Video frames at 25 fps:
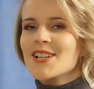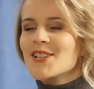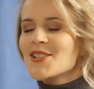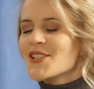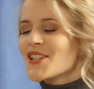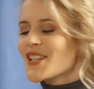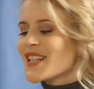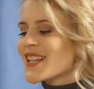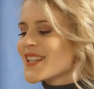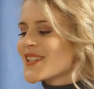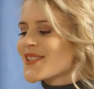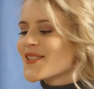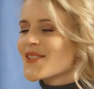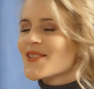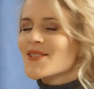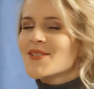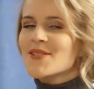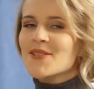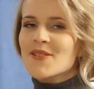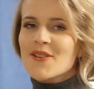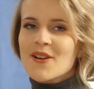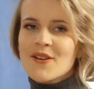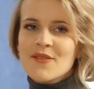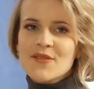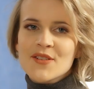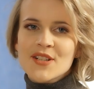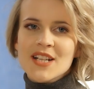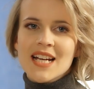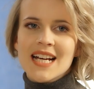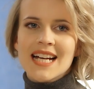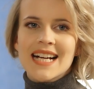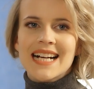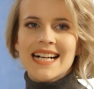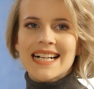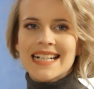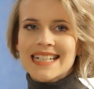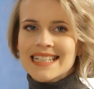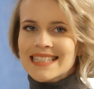czyli jest to zdrowsza
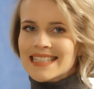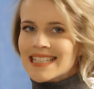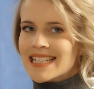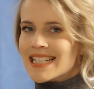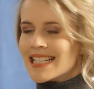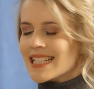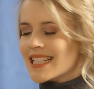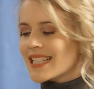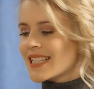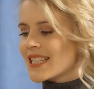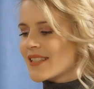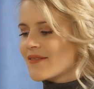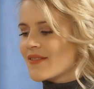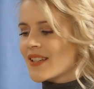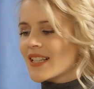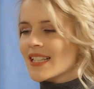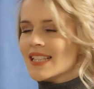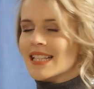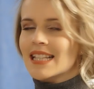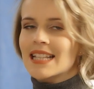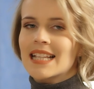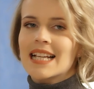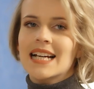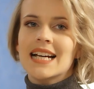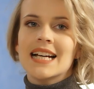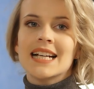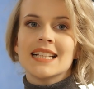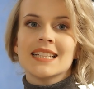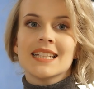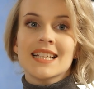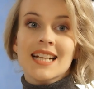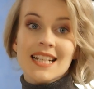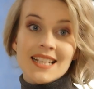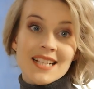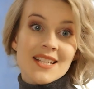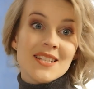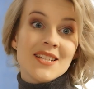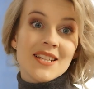alternatywa dla
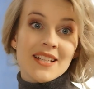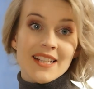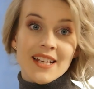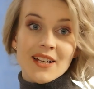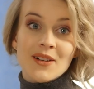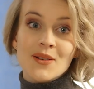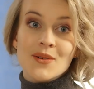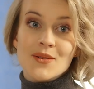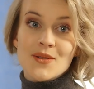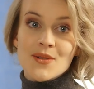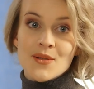tradycyjnego